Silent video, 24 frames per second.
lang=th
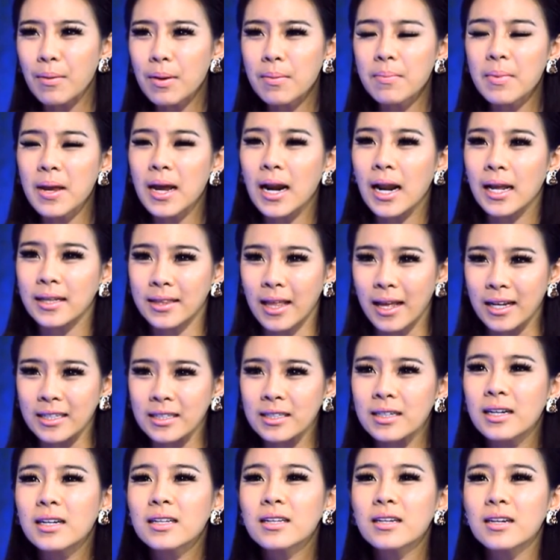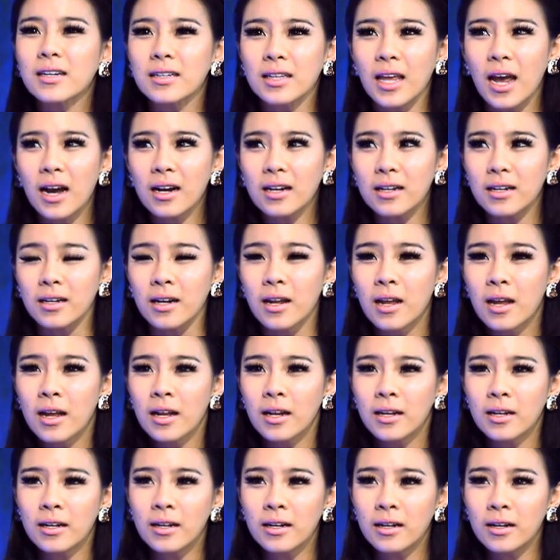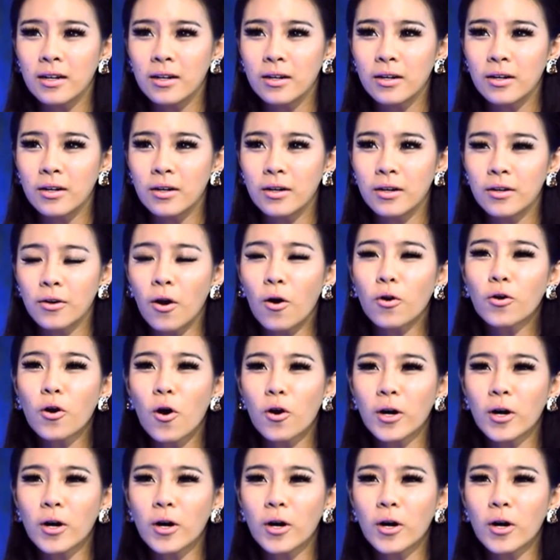ไม่มีอะไรแต่เชื่อเถอะถ้าเกิดน้